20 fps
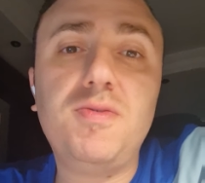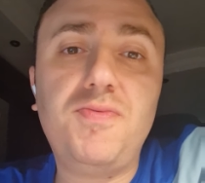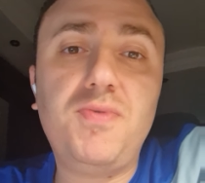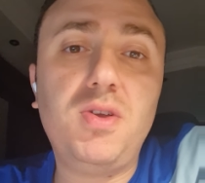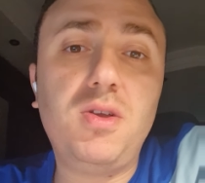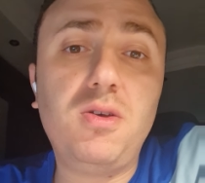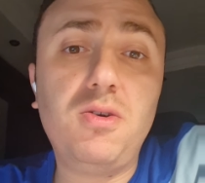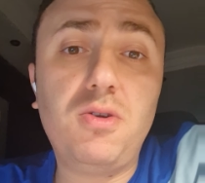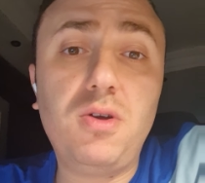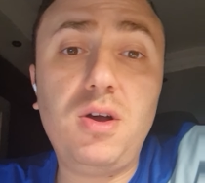في
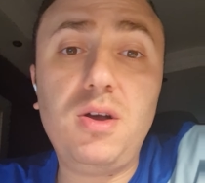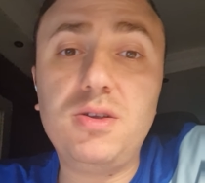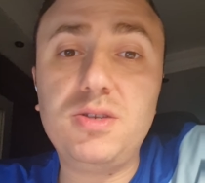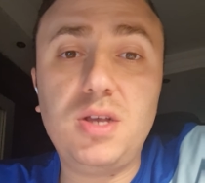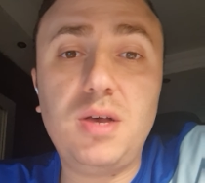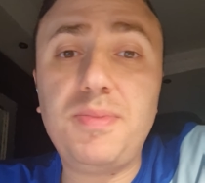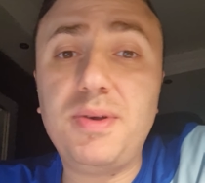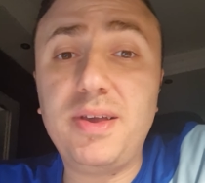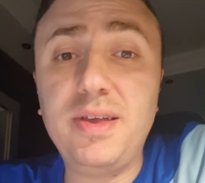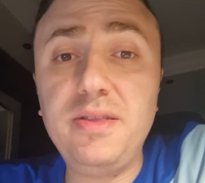الجراحه
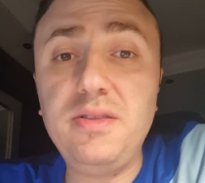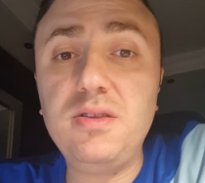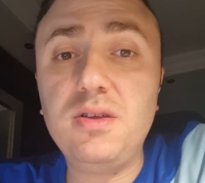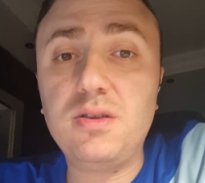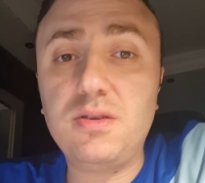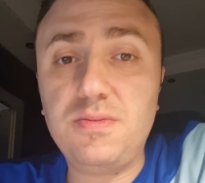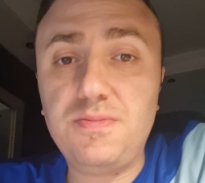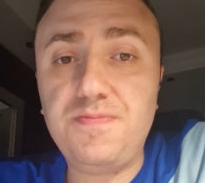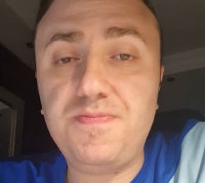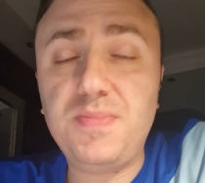صعبه
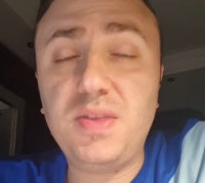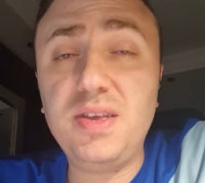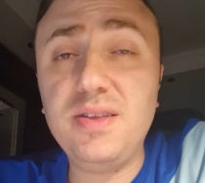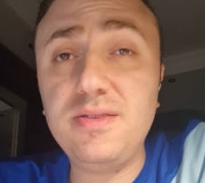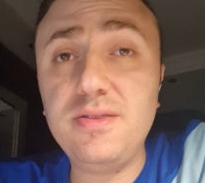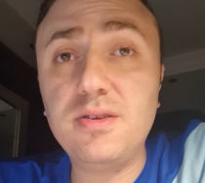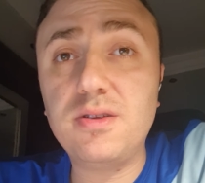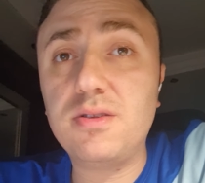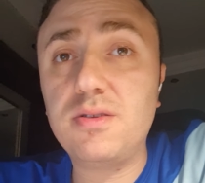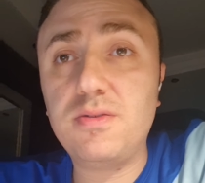جدا
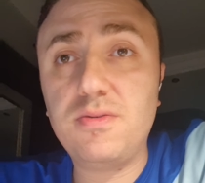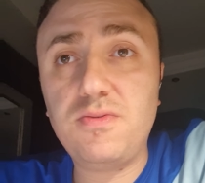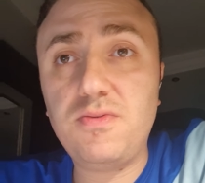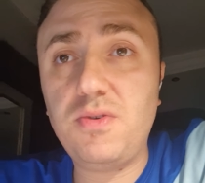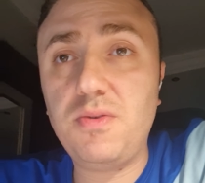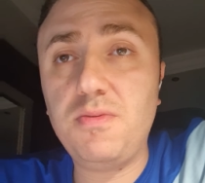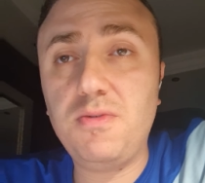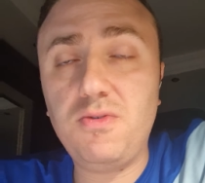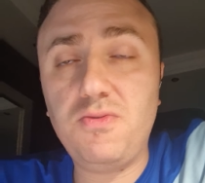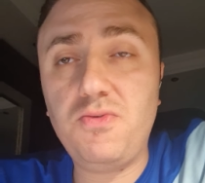جدا
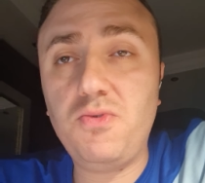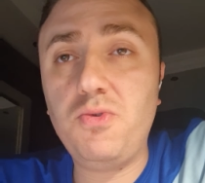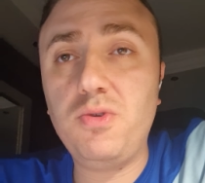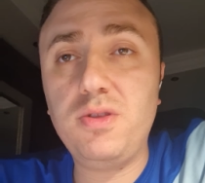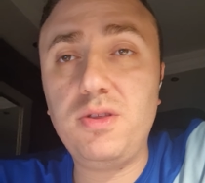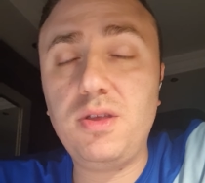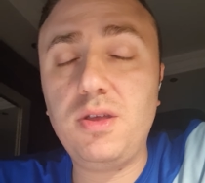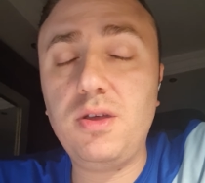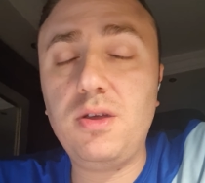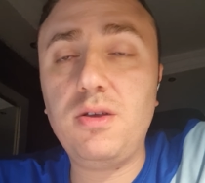في, في
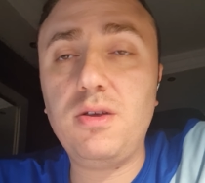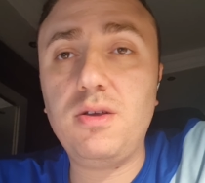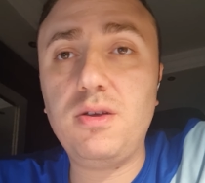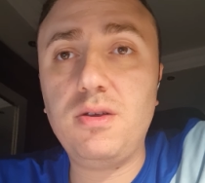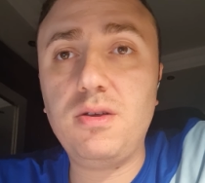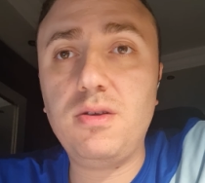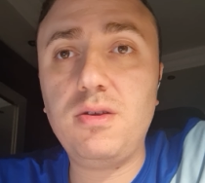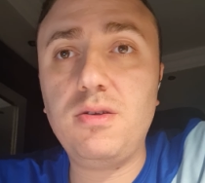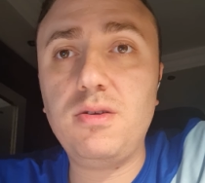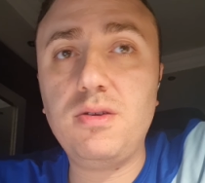وانت
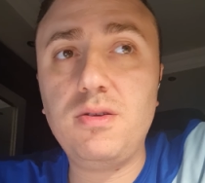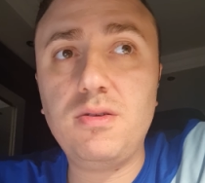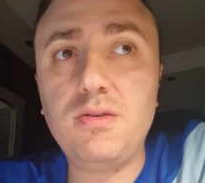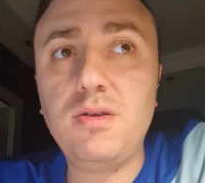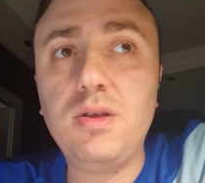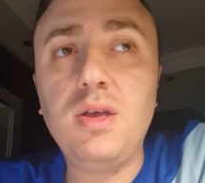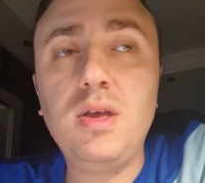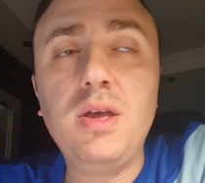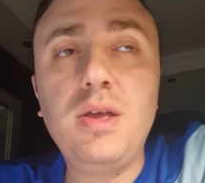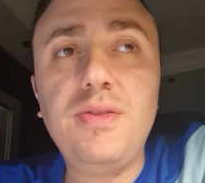
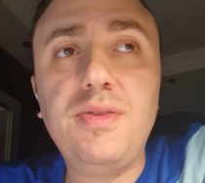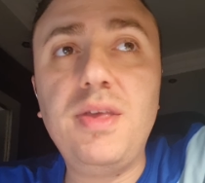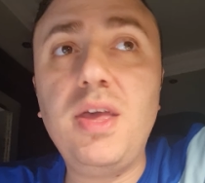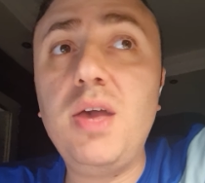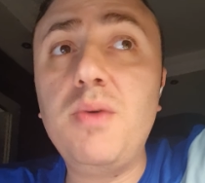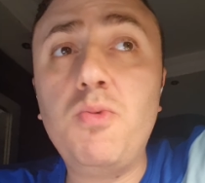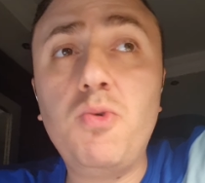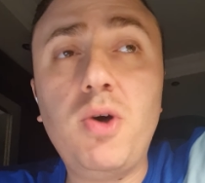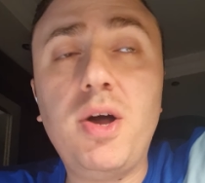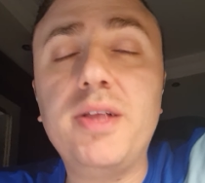
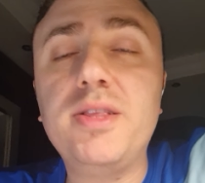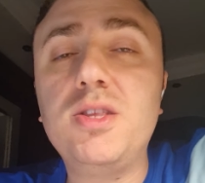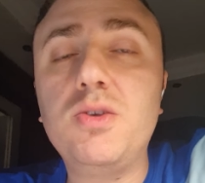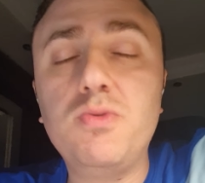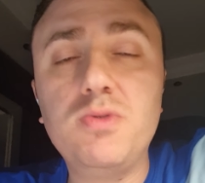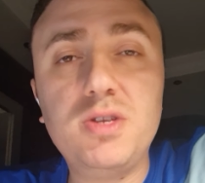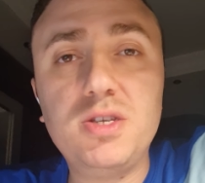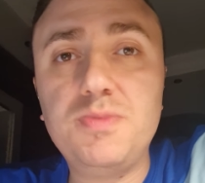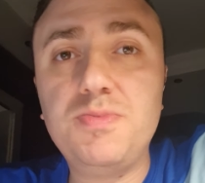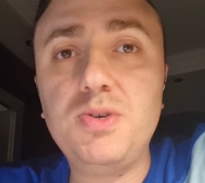نائب وحتى
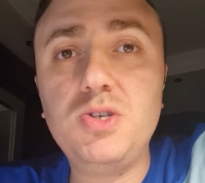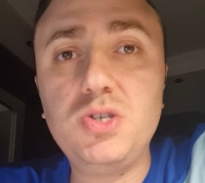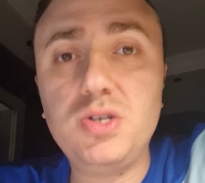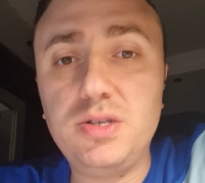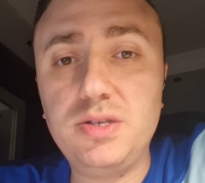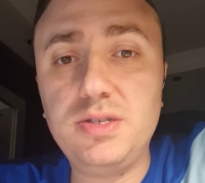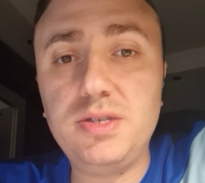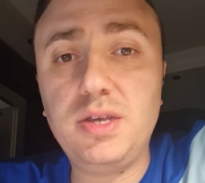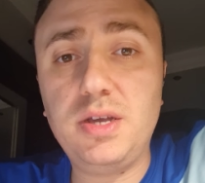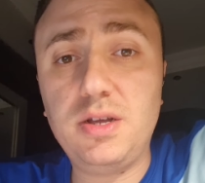وانت
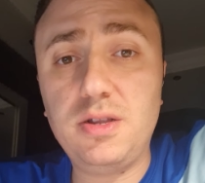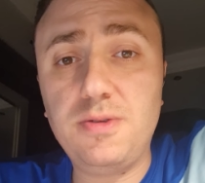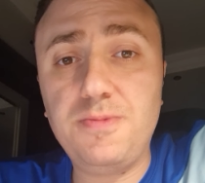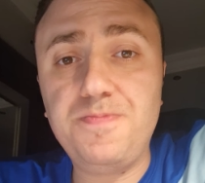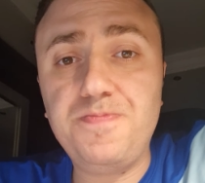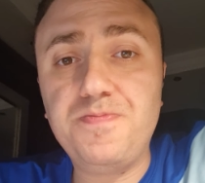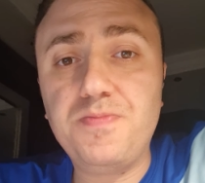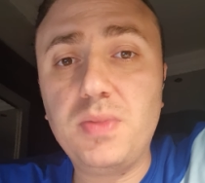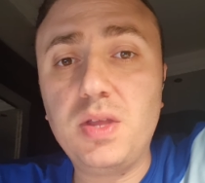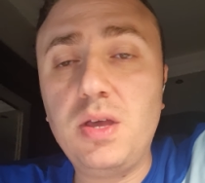سبيشالست يعني
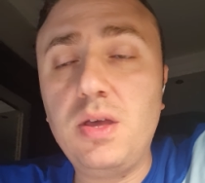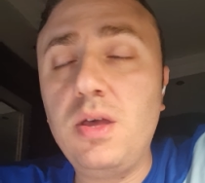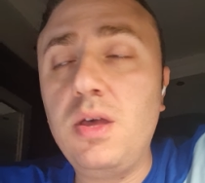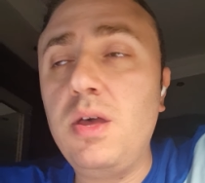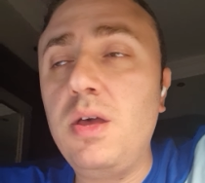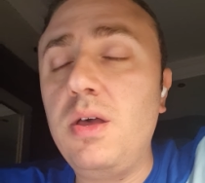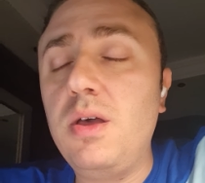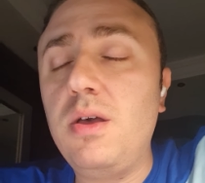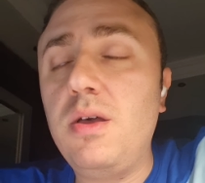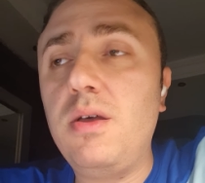
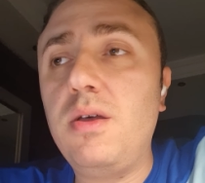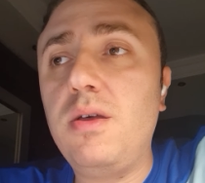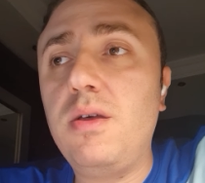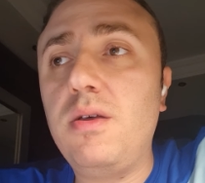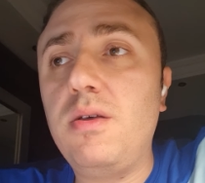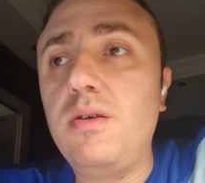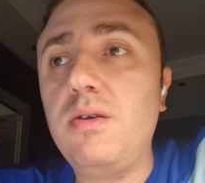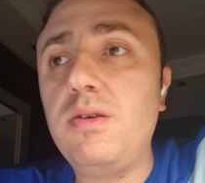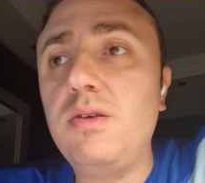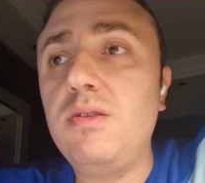
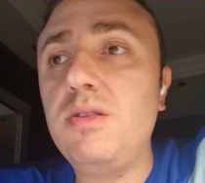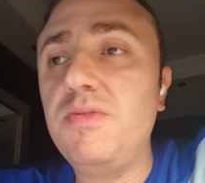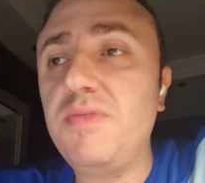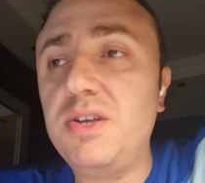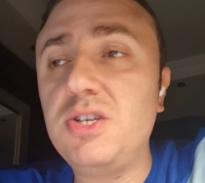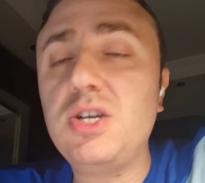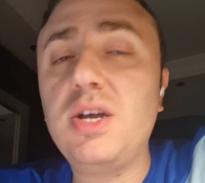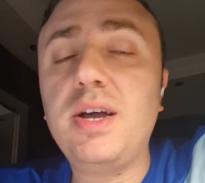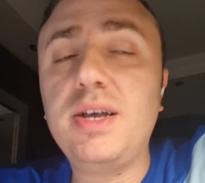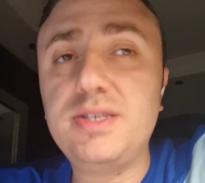انت
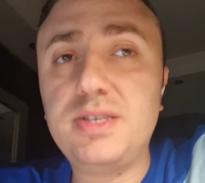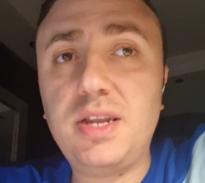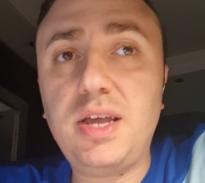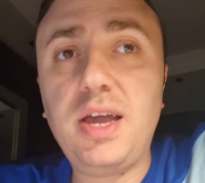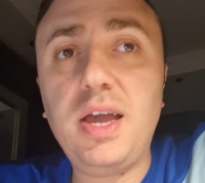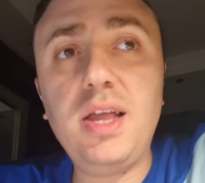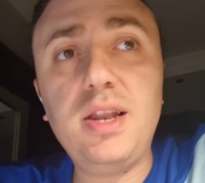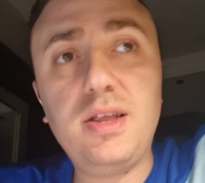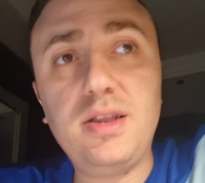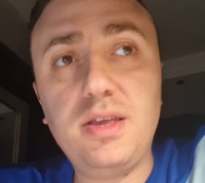في احسن
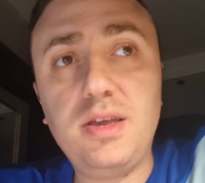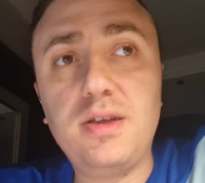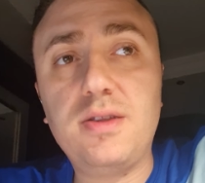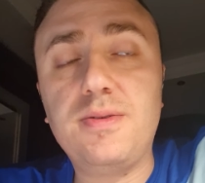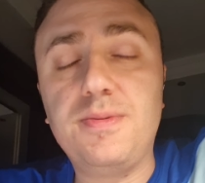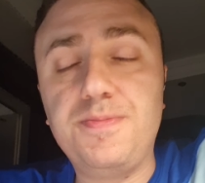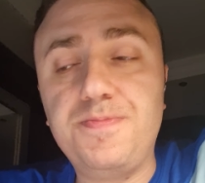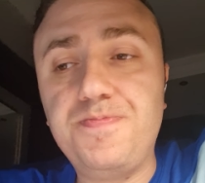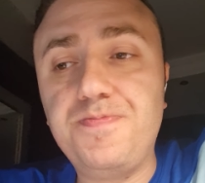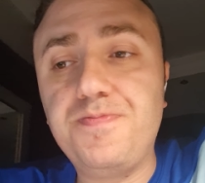حالا يعني